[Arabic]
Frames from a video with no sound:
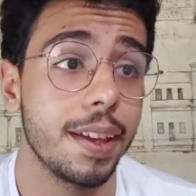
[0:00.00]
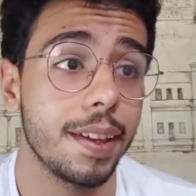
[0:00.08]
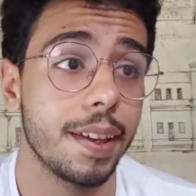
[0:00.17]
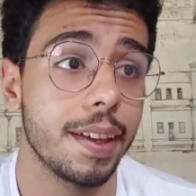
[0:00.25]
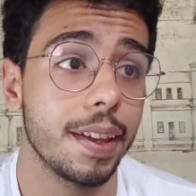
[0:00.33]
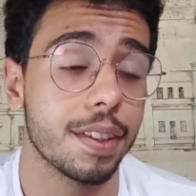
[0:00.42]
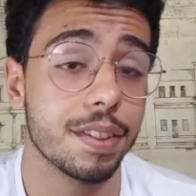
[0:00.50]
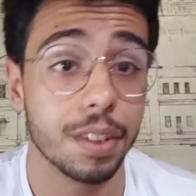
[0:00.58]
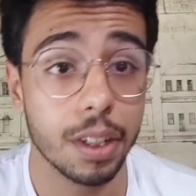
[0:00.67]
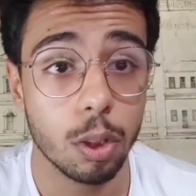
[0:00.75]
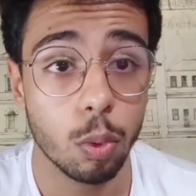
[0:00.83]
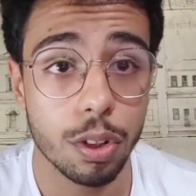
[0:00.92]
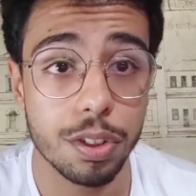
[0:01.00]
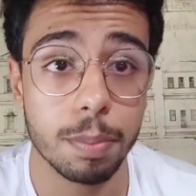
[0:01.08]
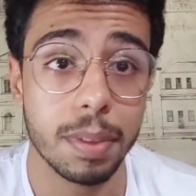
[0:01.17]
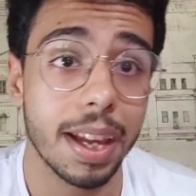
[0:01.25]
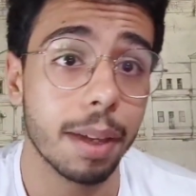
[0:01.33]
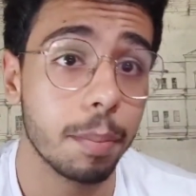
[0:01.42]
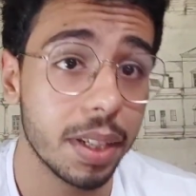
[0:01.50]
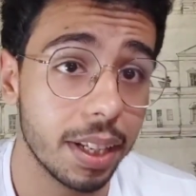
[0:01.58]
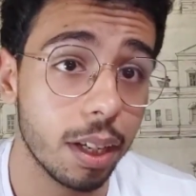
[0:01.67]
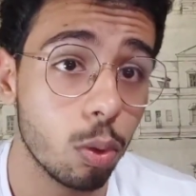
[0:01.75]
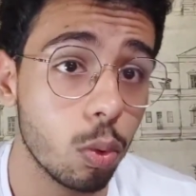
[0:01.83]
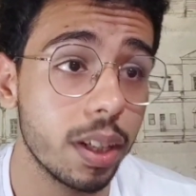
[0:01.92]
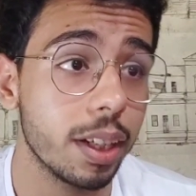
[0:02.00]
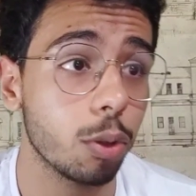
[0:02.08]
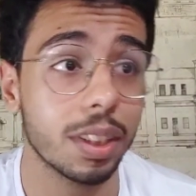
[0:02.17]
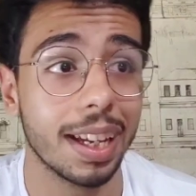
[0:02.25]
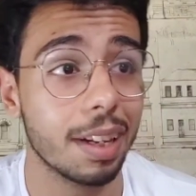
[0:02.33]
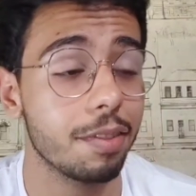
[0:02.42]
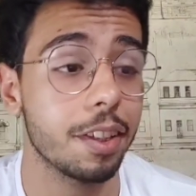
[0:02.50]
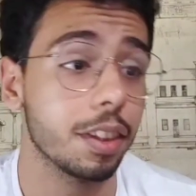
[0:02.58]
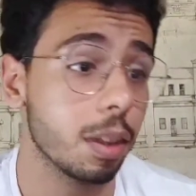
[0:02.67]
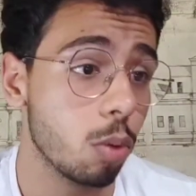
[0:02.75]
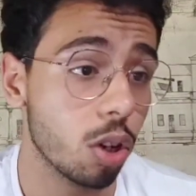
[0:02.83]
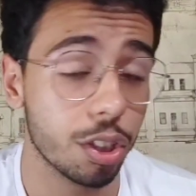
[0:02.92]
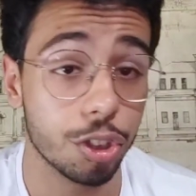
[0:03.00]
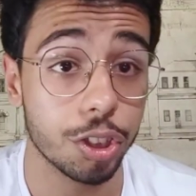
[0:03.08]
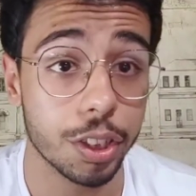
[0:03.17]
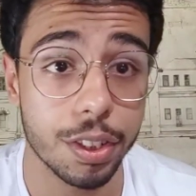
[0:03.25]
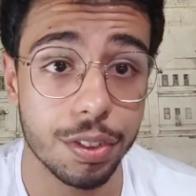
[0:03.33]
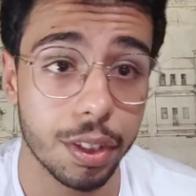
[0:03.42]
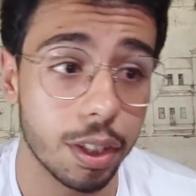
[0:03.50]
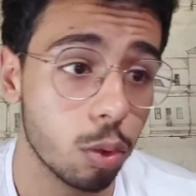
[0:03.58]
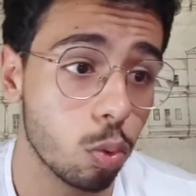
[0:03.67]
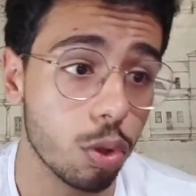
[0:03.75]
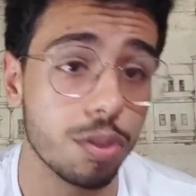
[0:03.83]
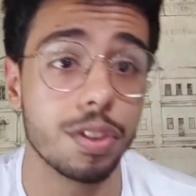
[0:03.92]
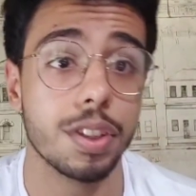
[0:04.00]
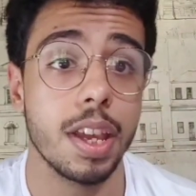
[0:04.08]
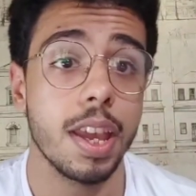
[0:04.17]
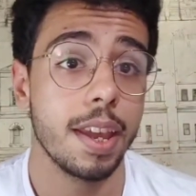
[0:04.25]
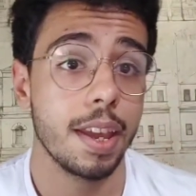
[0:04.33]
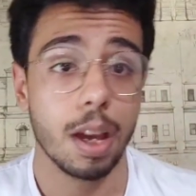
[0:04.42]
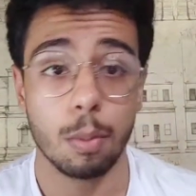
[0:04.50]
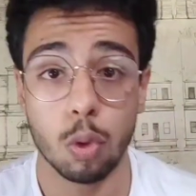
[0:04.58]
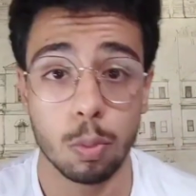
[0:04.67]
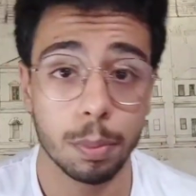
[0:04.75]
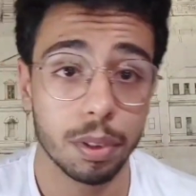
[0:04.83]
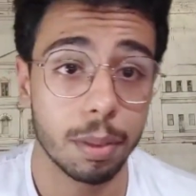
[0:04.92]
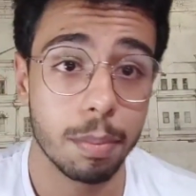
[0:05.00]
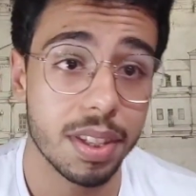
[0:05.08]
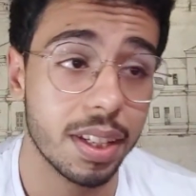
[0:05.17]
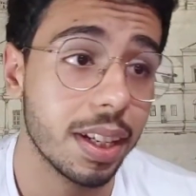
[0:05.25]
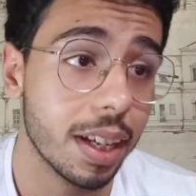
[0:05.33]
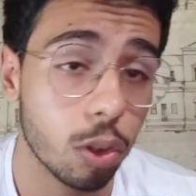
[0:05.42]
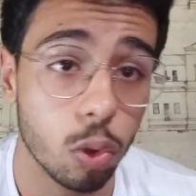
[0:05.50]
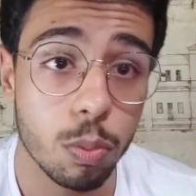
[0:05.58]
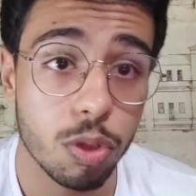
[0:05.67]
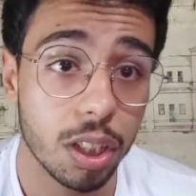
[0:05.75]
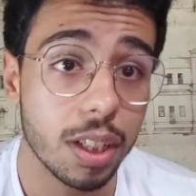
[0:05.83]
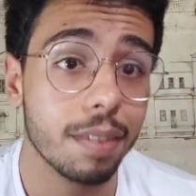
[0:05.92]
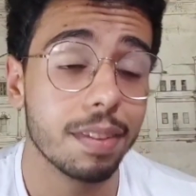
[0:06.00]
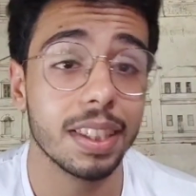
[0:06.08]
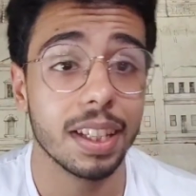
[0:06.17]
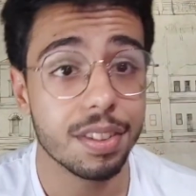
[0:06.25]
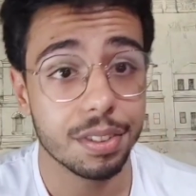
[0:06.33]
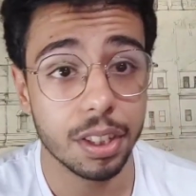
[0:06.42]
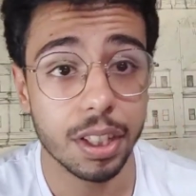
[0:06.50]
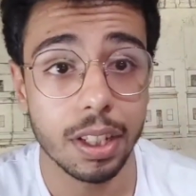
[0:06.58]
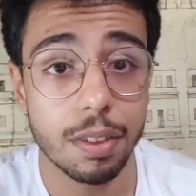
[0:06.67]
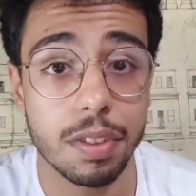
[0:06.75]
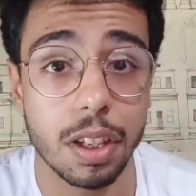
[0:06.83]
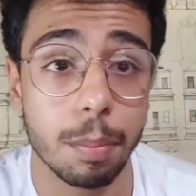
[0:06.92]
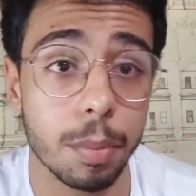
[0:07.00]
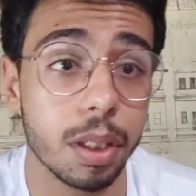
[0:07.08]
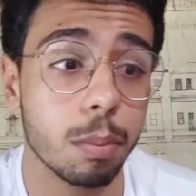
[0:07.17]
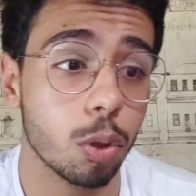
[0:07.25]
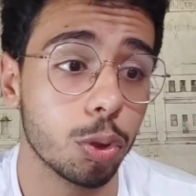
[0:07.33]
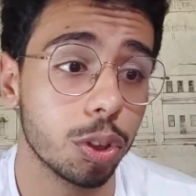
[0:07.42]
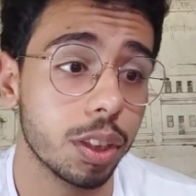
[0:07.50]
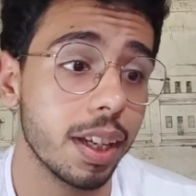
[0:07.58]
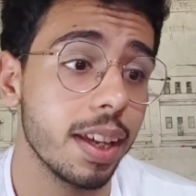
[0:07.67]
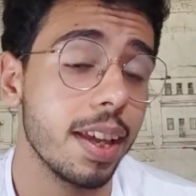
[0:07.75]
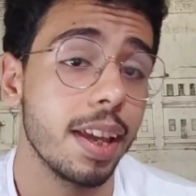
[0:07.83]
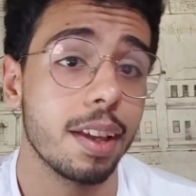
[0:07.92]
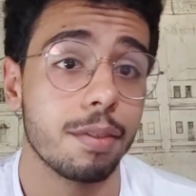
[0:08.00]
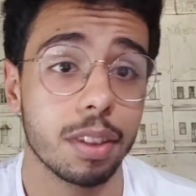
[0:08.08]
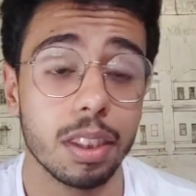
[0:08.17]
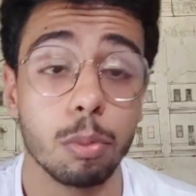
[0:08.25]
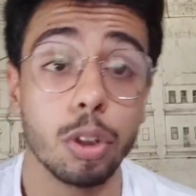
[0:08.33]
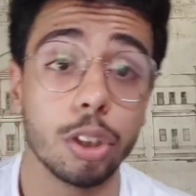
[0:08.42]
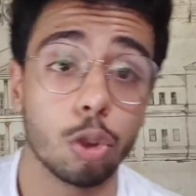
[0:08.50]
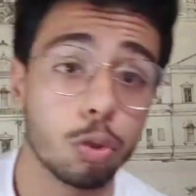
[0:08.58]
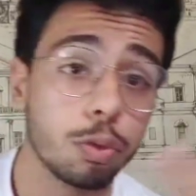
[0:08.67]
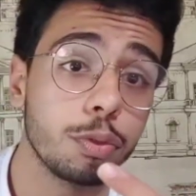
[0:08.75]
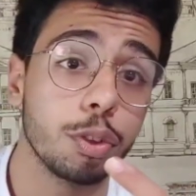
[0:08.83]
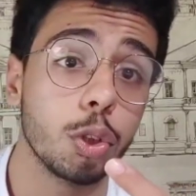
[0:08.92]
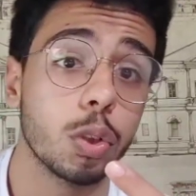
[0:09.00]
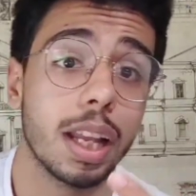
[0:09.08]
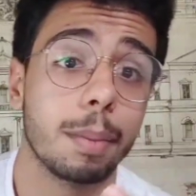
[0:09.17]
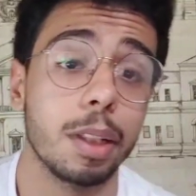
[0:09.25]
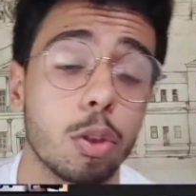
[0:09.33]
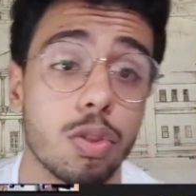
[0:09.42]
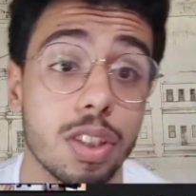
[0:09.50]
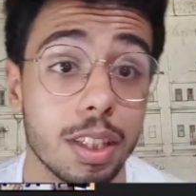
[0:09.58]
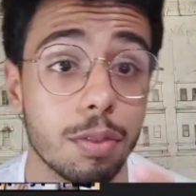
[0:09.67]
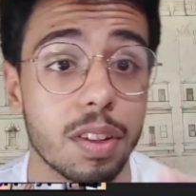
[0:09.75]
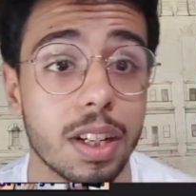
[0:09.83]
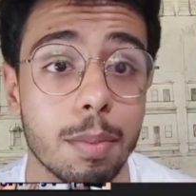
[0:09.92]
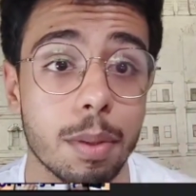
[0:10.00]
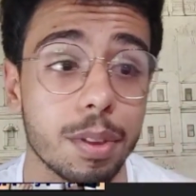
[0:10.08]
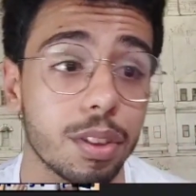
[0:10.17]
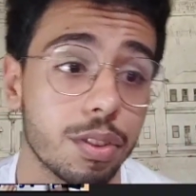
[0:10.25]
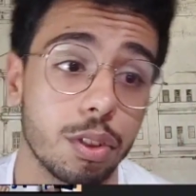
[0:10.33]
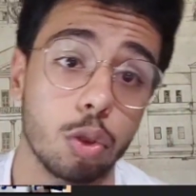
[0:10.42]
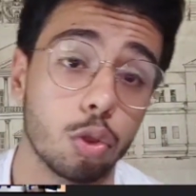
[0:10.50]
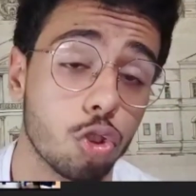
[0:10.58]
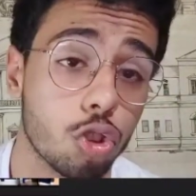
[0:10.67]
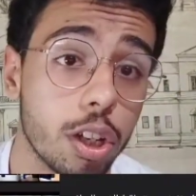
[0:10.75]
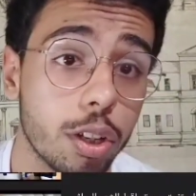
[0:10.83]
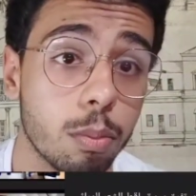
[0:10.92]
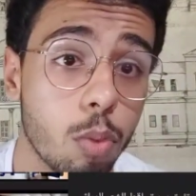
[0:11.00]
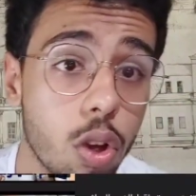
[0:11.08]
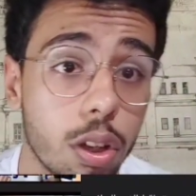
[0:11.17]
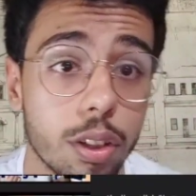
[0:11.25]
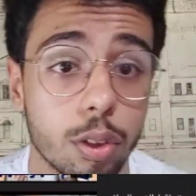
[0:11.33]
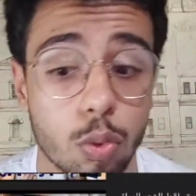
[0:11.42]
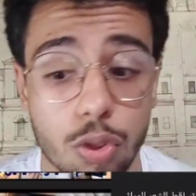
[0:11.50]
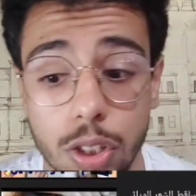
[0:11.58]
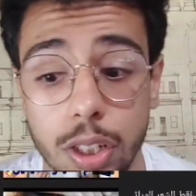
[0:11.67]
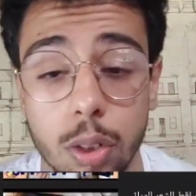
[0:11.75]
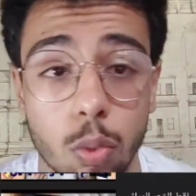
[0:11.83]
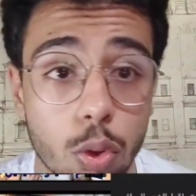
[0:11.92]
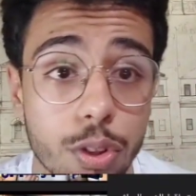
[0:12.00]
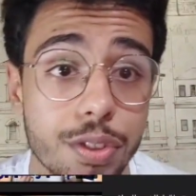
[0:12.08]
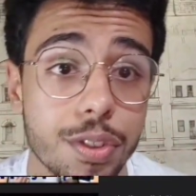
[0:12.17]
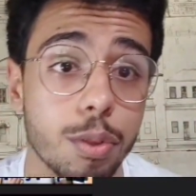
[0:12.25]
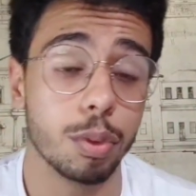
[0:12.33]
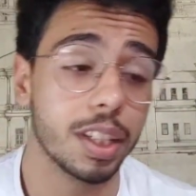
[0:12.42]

آه، الصلع الوراثي بتاعك من الاول لو انت عارف ان انت معرض جينيا للصلع الوراثي ابوك مامتك مثلا عندهم صلع فانت عايز تقي نفسك من الموضوع ده فانت ممكن تشوف الفيديو اللي عملته ازاي تفرق ما بين تساقط الشعر المؤقت والصلع الوراثي